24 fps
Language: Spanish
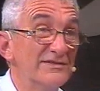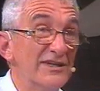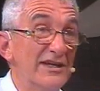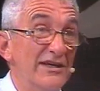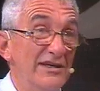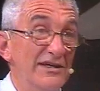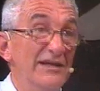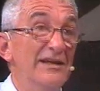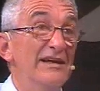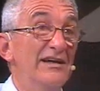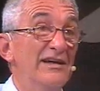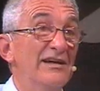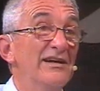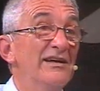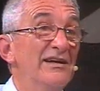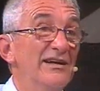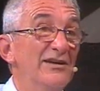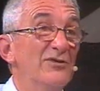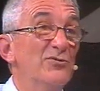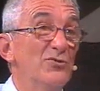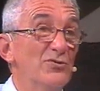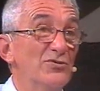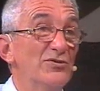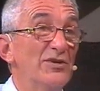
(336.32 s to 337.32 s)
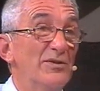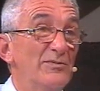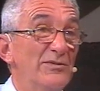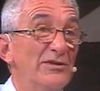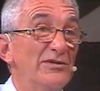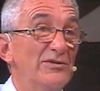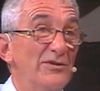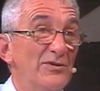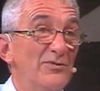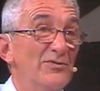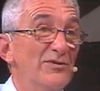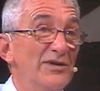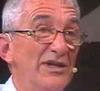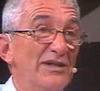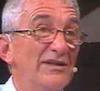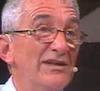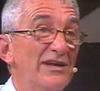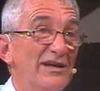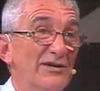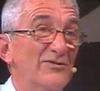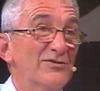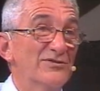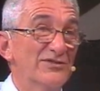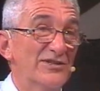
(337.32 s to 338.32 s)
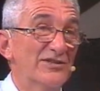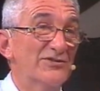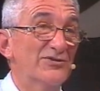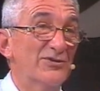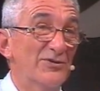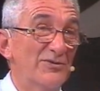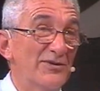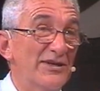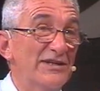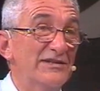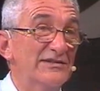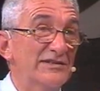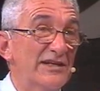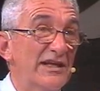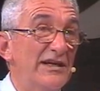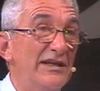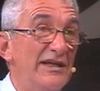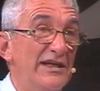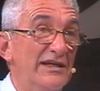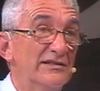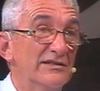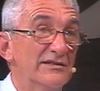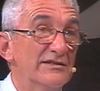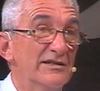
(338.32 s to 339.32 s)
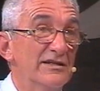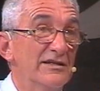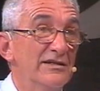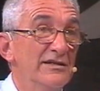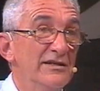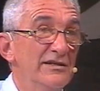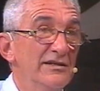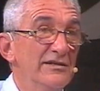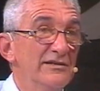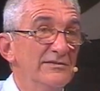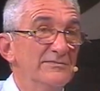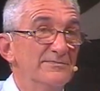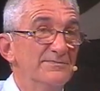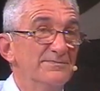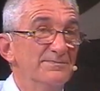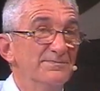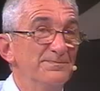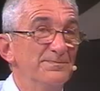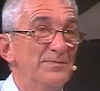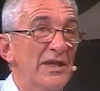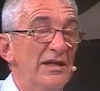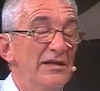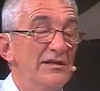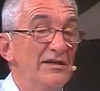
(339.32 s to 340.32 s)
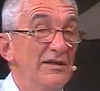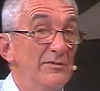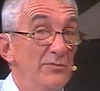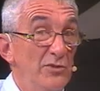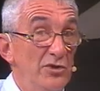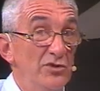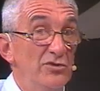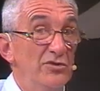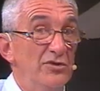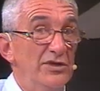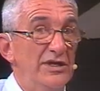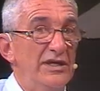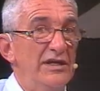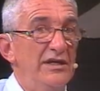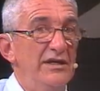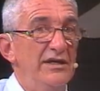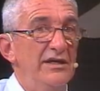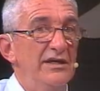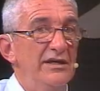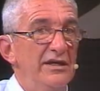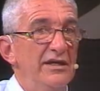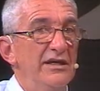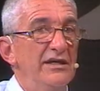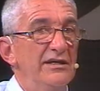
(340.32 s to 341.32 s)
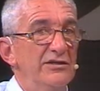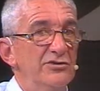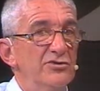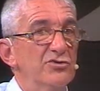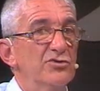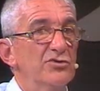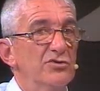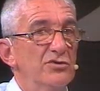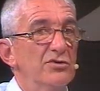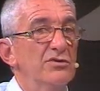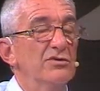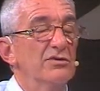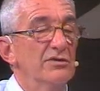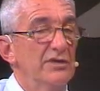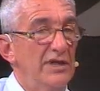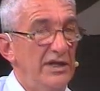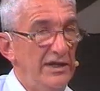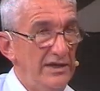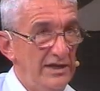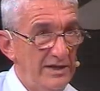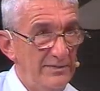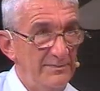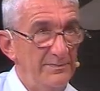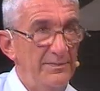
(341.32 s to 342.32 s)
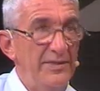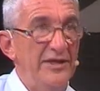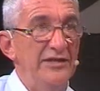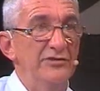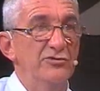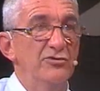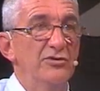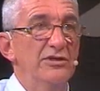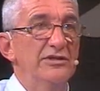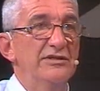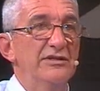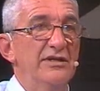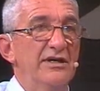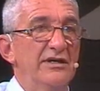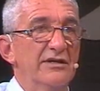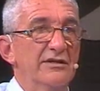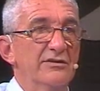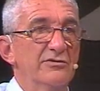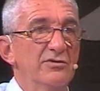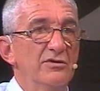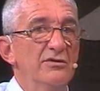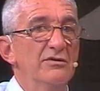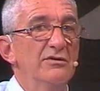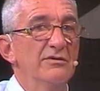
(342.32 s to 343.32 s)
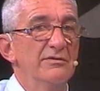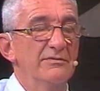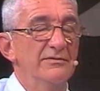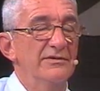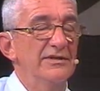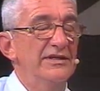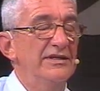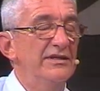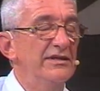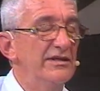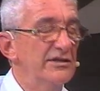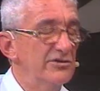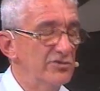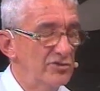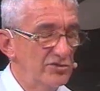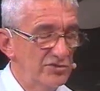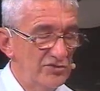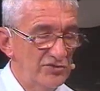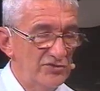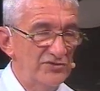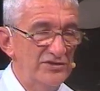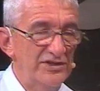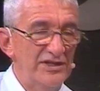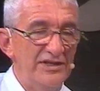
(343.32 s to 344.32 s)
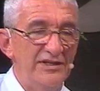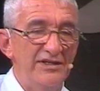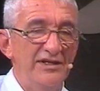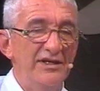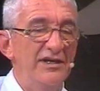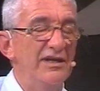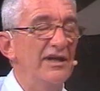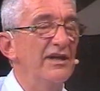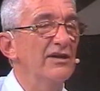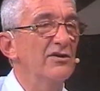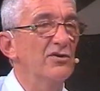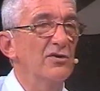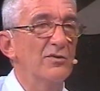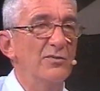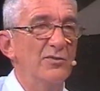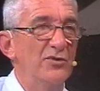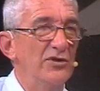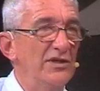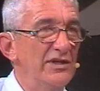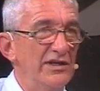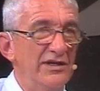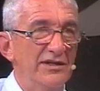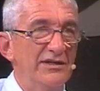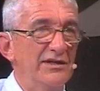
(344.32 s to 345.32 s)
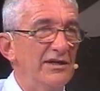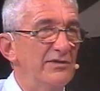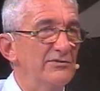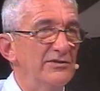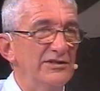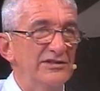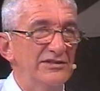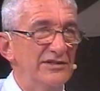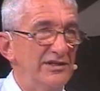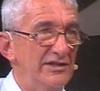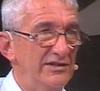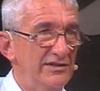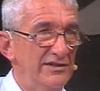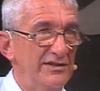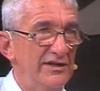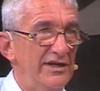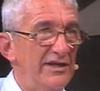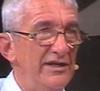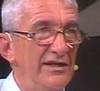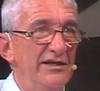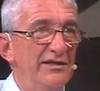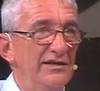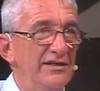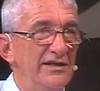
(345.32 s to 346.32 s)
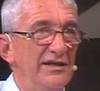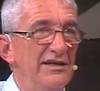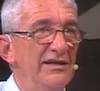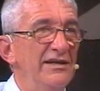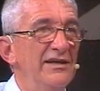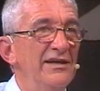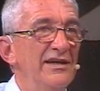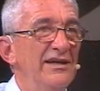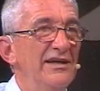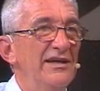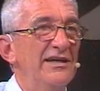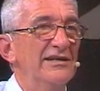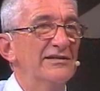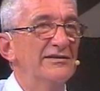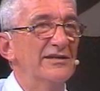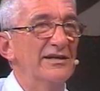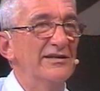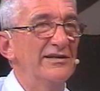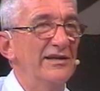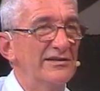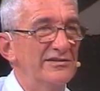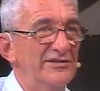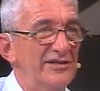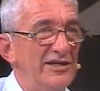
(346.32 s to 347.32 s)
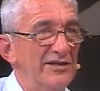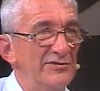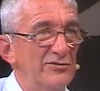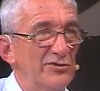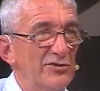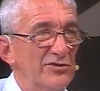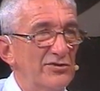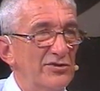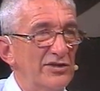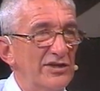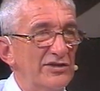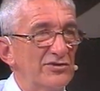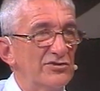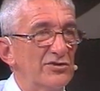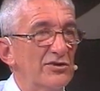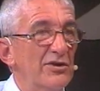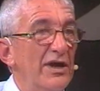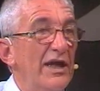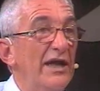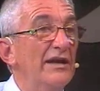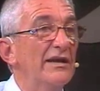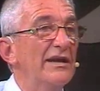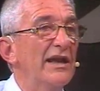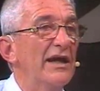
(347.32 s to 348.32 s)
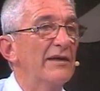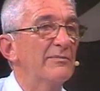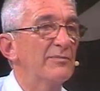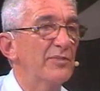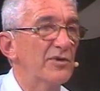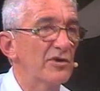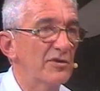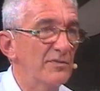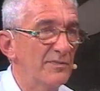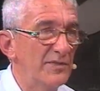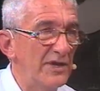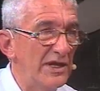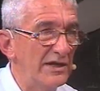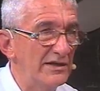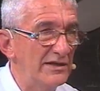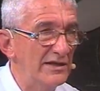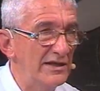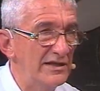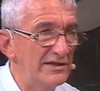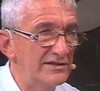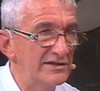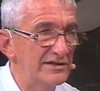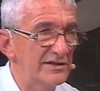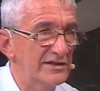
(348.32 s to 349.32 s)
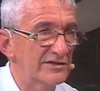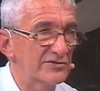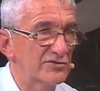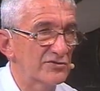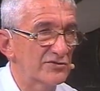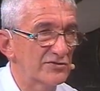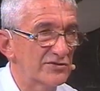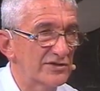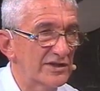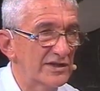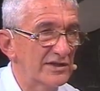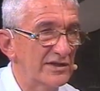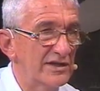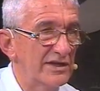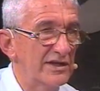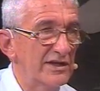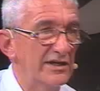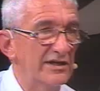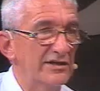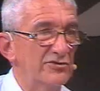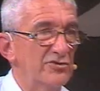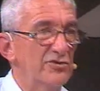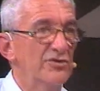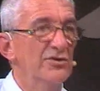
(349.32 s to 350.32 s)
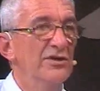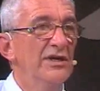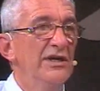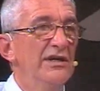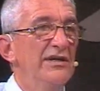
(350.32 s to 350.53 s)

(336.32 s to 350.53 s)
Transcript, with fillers: era justamente una de las cosas sobresalientes. De modo que esto, el aspecto externo, y esto sucede en comunidades que a veces creen que están exentos de eso. en la propia iglesia sucede esto.